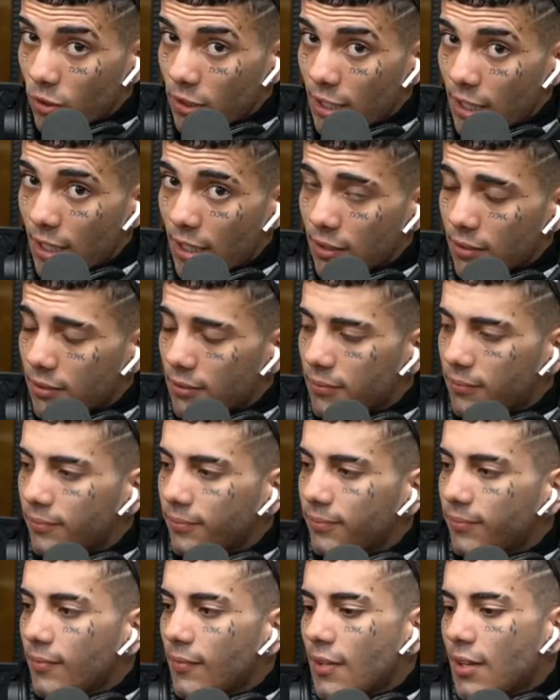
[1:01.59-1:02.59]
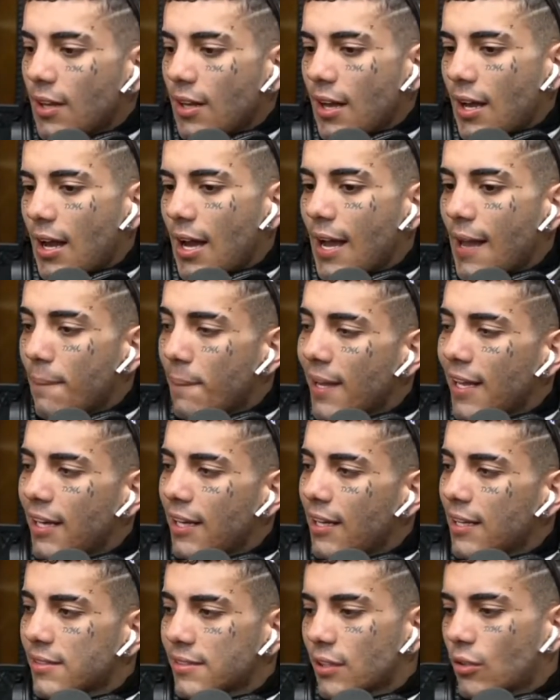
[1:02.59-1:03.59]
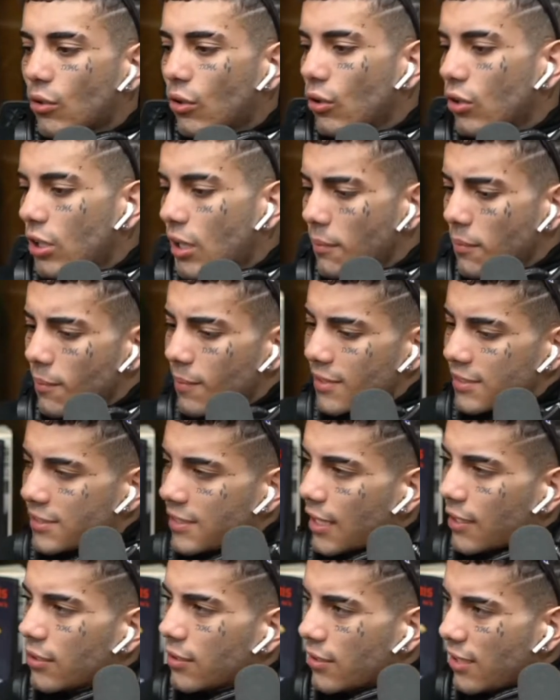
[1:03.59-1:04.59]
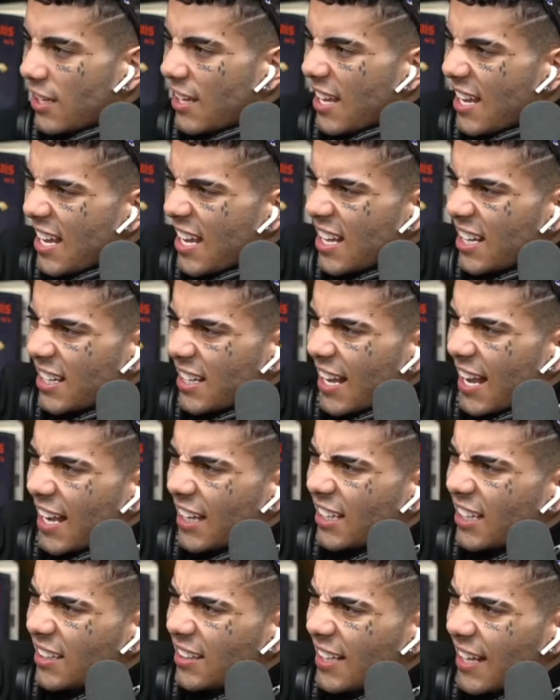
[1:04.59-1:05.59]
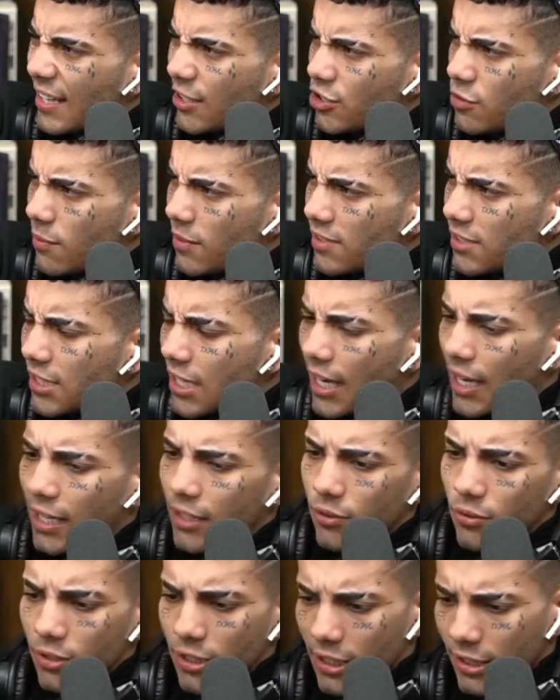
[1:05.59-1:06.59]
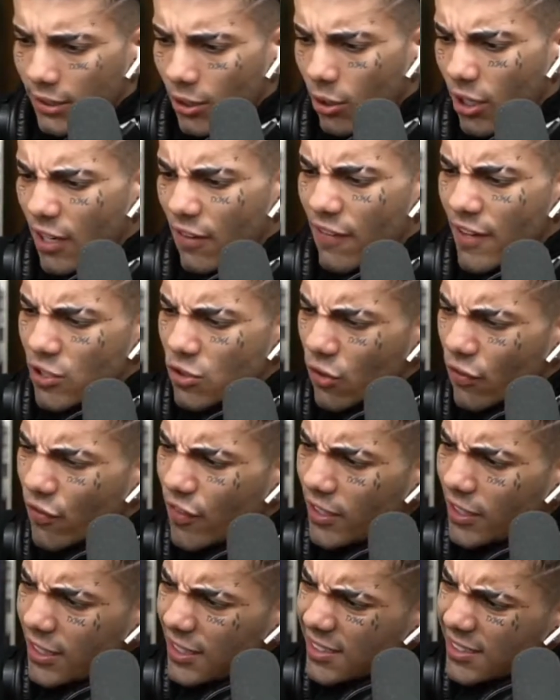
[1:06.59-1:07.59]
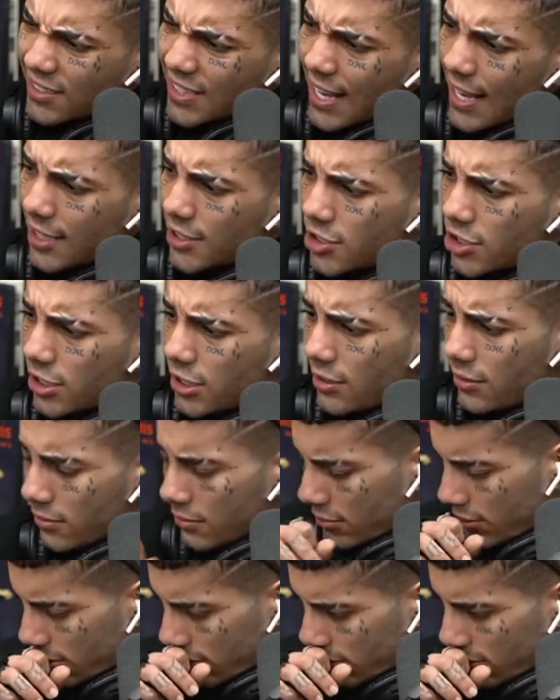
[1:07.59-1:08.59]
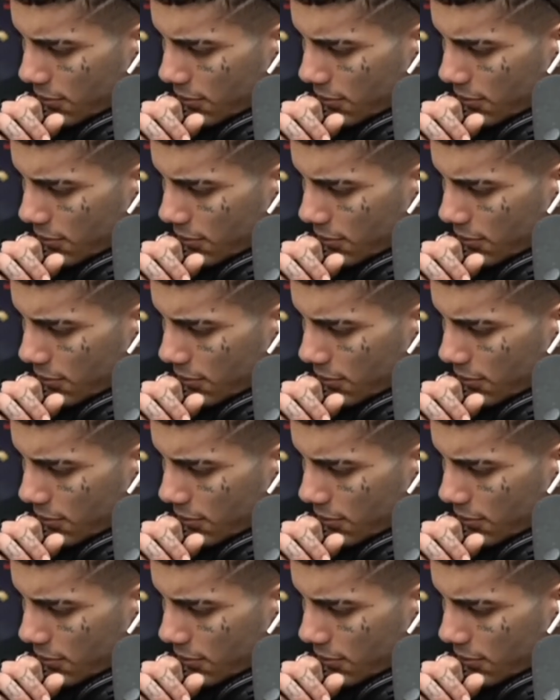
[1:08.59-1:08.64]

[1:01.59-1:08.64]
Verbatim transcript: cuidado. Aí, beleza, colocamos baseado. Ele é arquiteto de baseado. Então, ele fez o fininho certinho